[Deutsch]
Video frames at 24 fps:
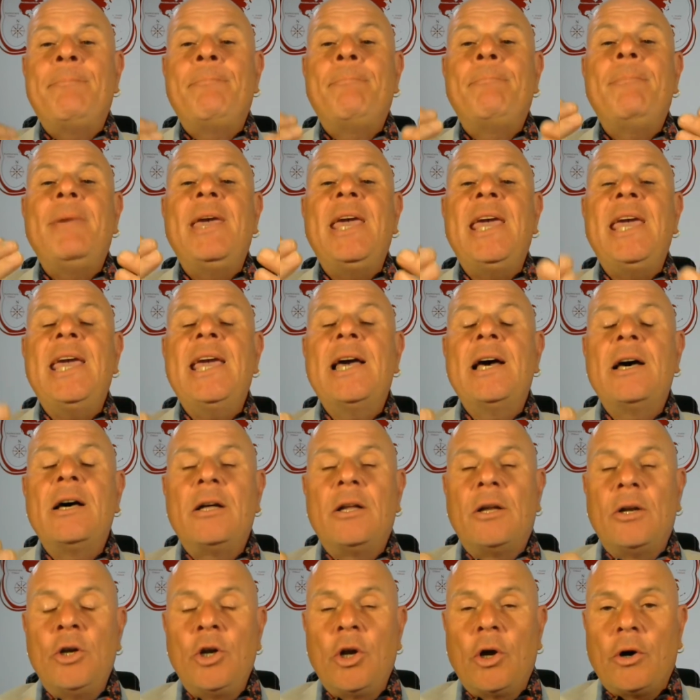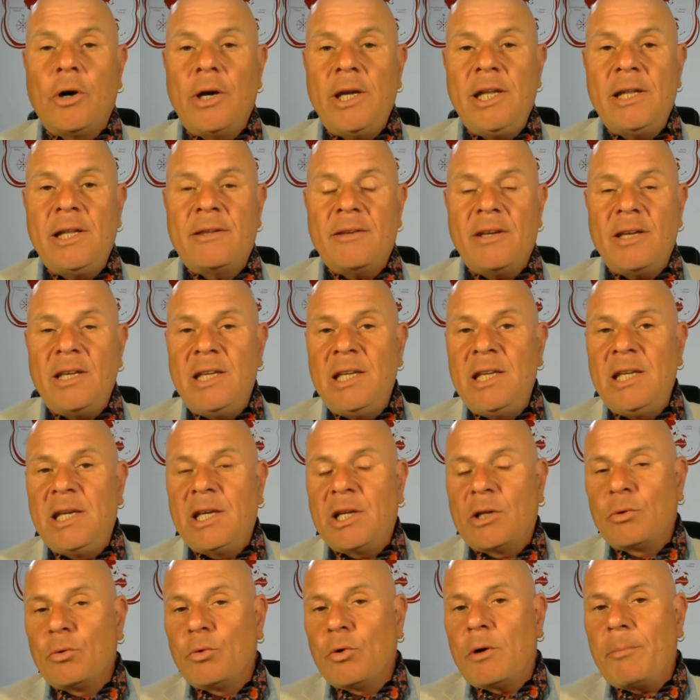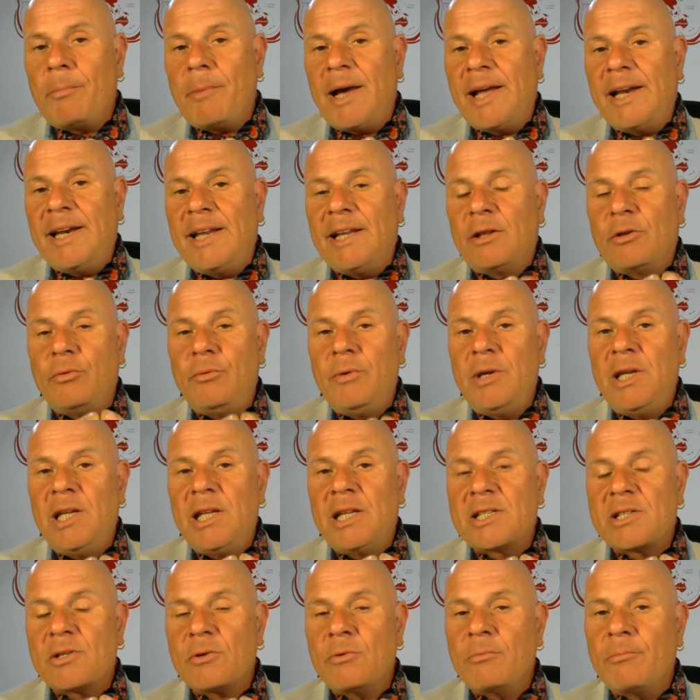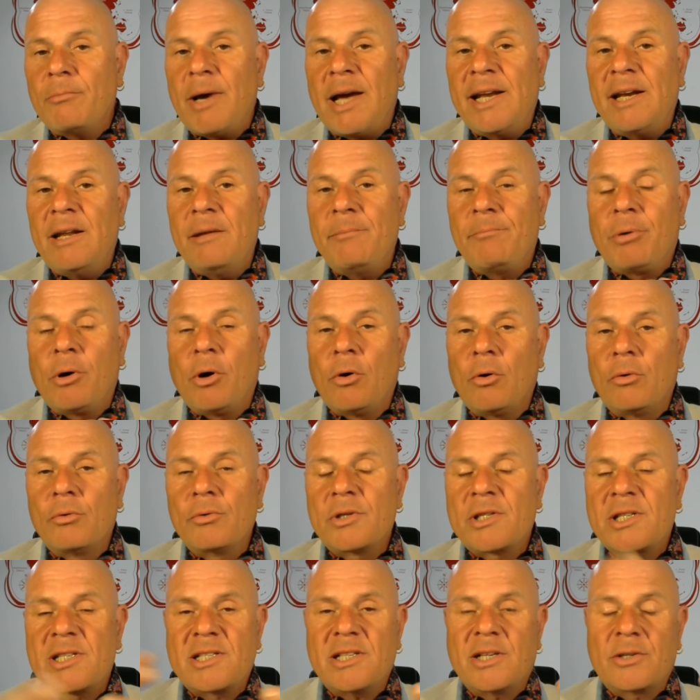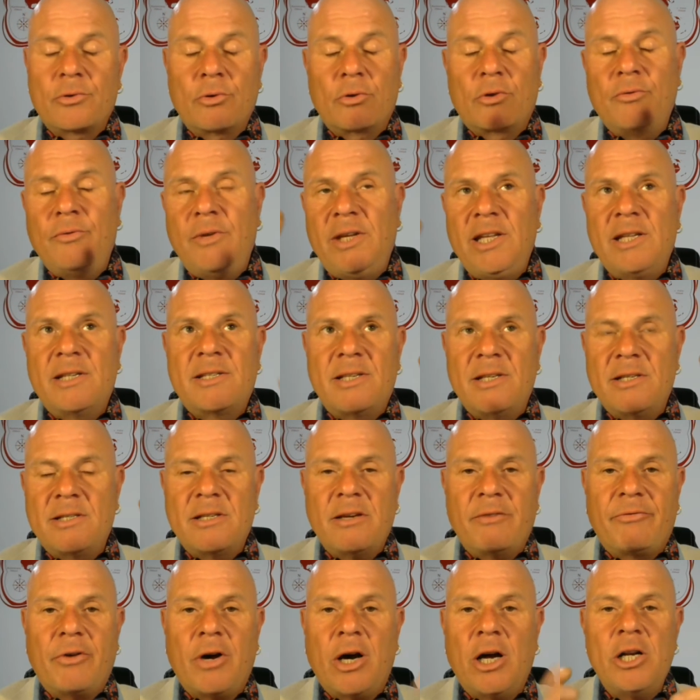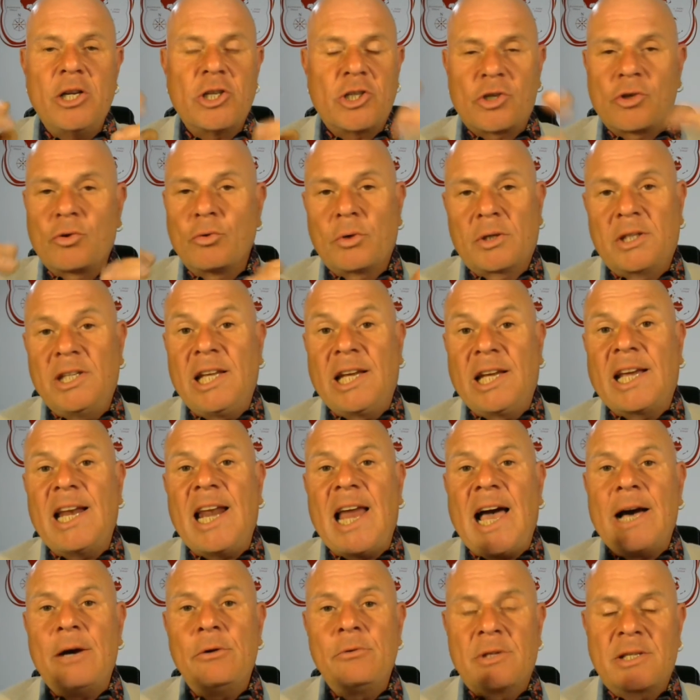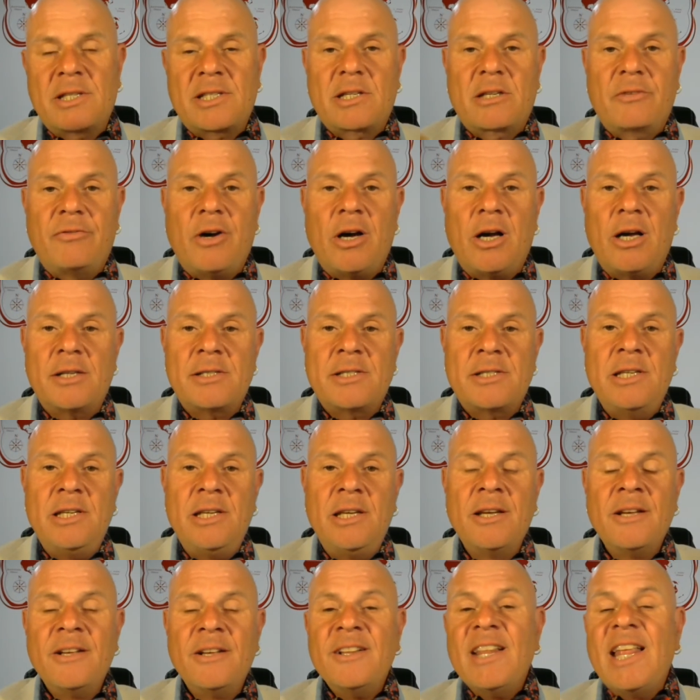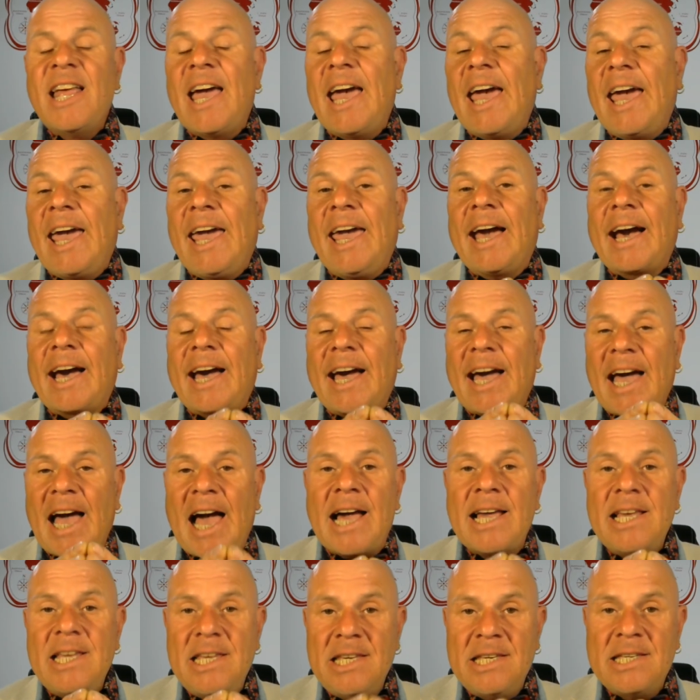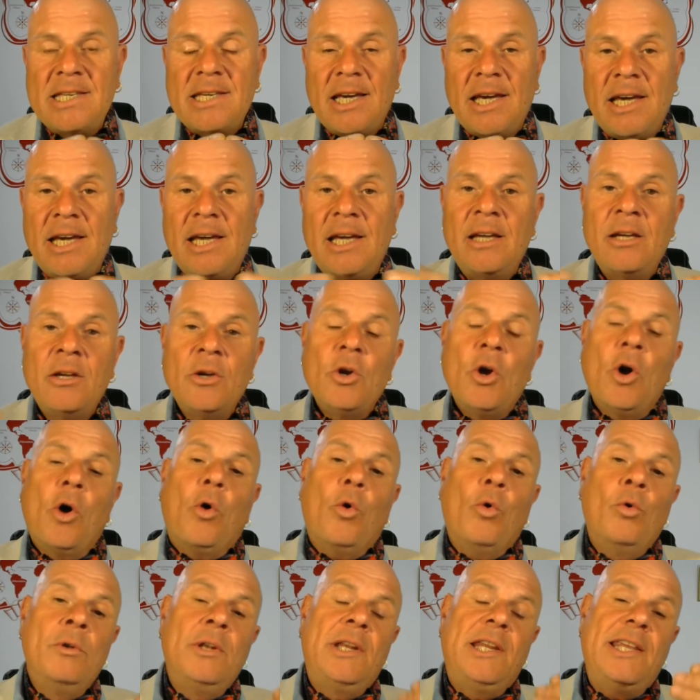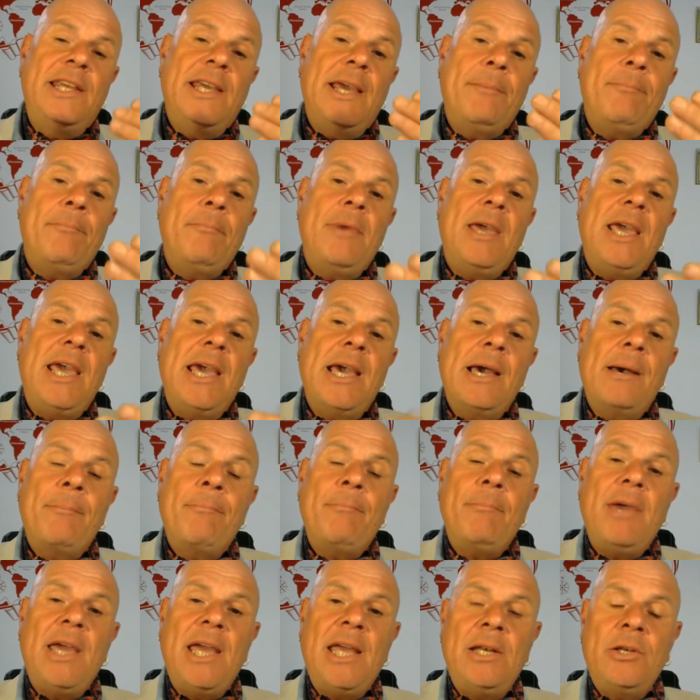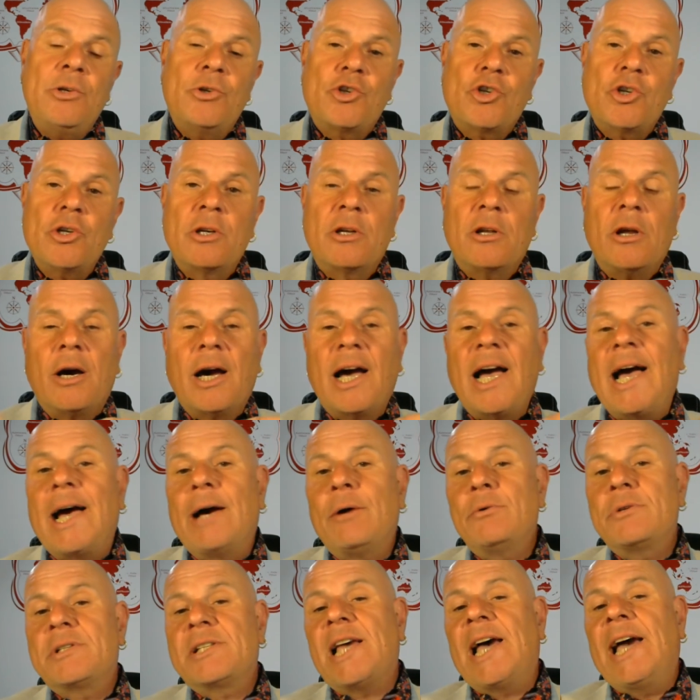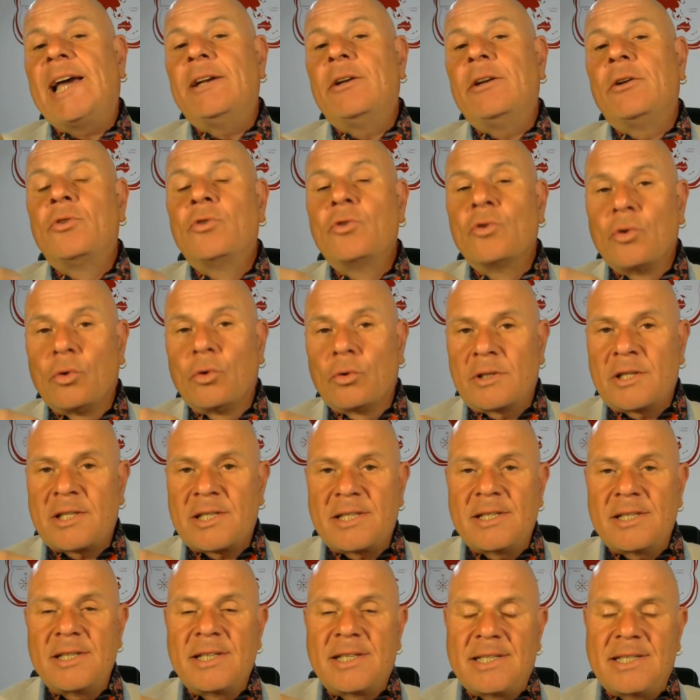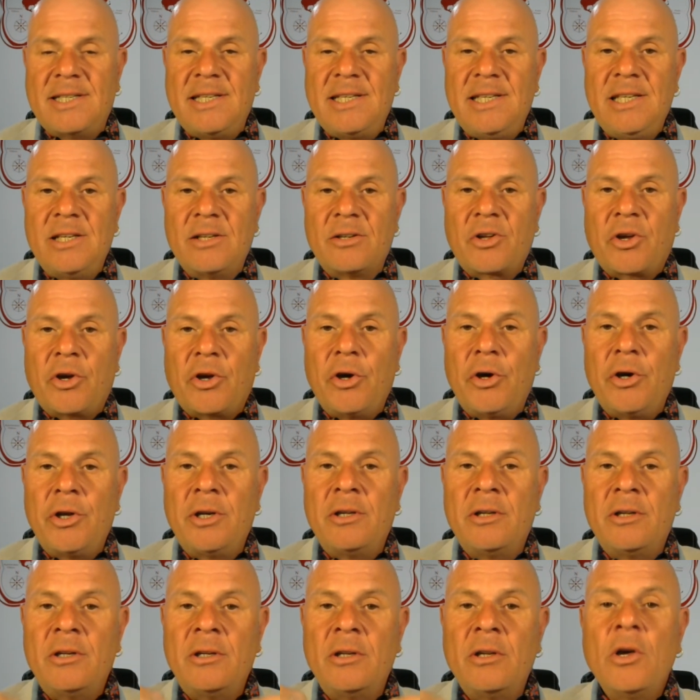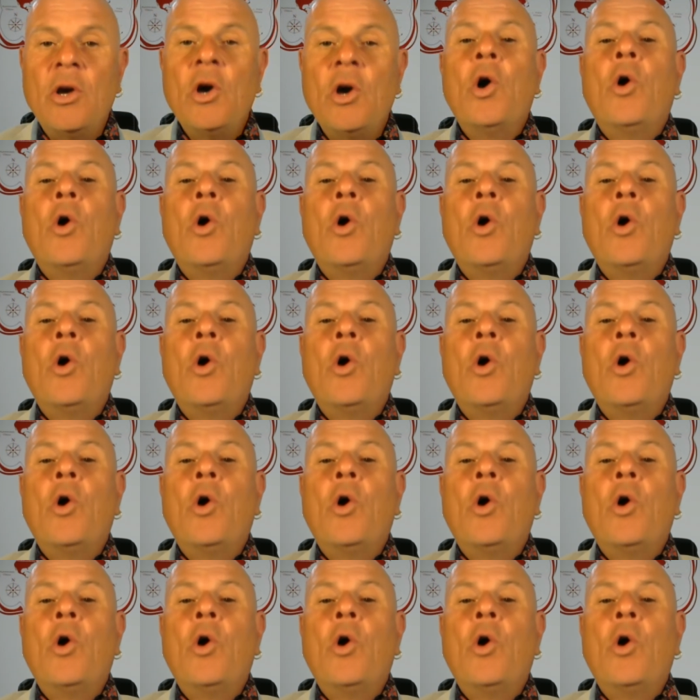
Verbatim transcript: mehr Leute ich durch meine Tweets und meine Posts, also Tweets ist ja falsch, durch die Clouds quasi erreiche und je mehr Menschen daraus einen Nutzen ziehen können